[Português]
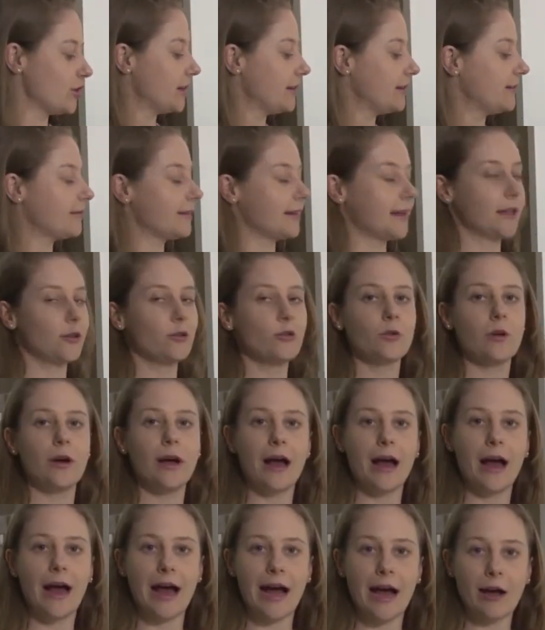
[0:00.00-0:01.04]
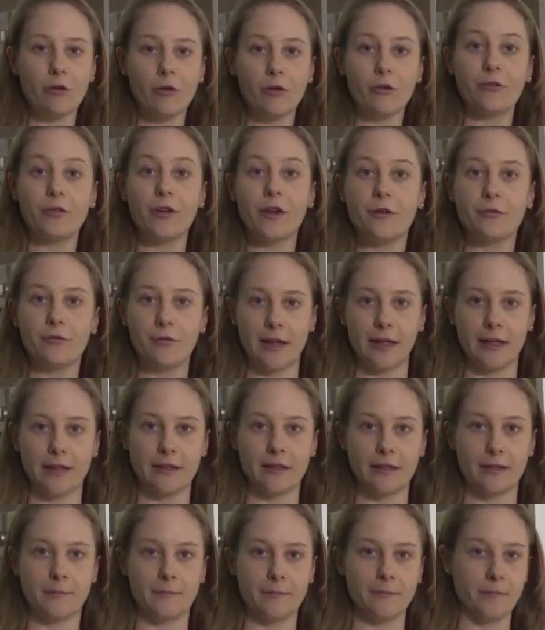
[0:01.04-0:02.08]
utilizando água
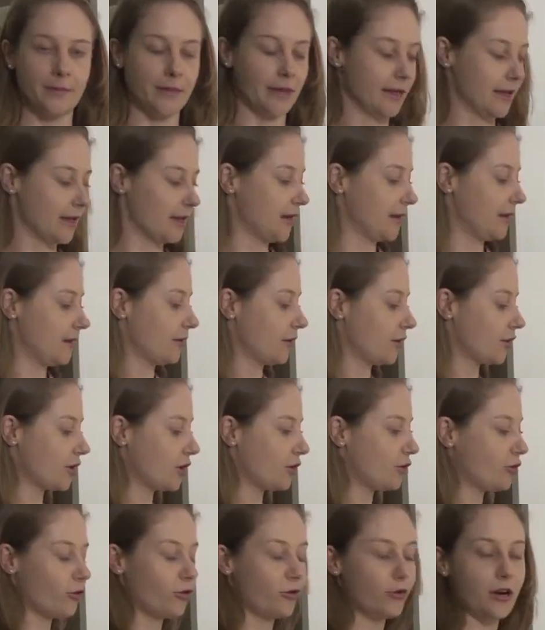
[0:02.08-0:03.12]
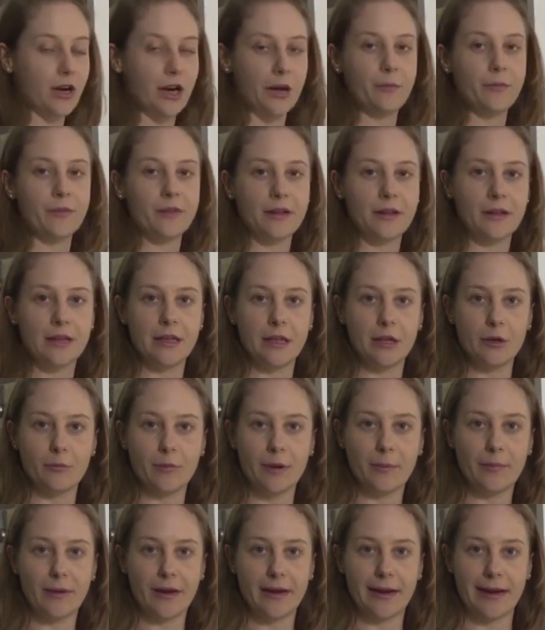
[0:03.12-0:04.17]
fervente. Nós já colocamos aqui
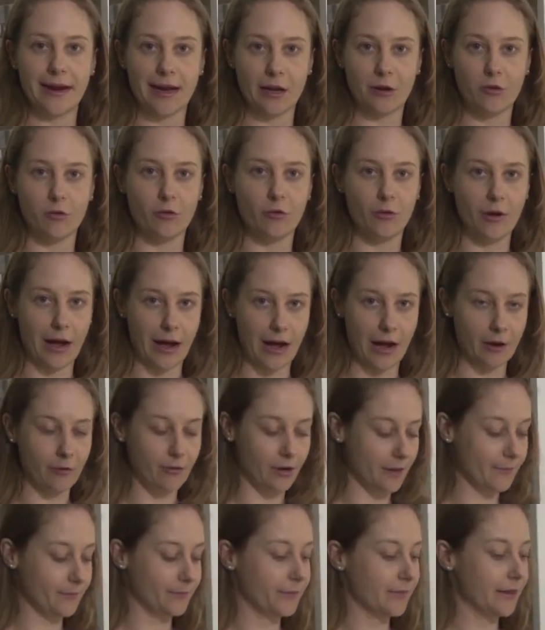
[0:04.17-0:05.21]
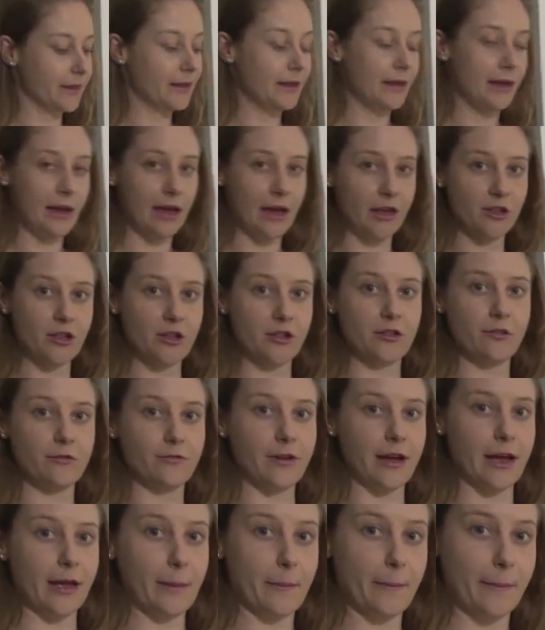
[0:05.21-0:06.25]
uma panela com água. A gente
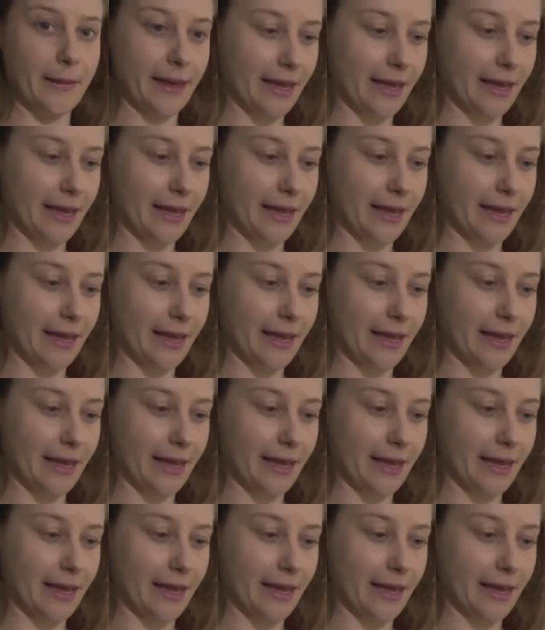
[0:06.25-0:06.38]
vai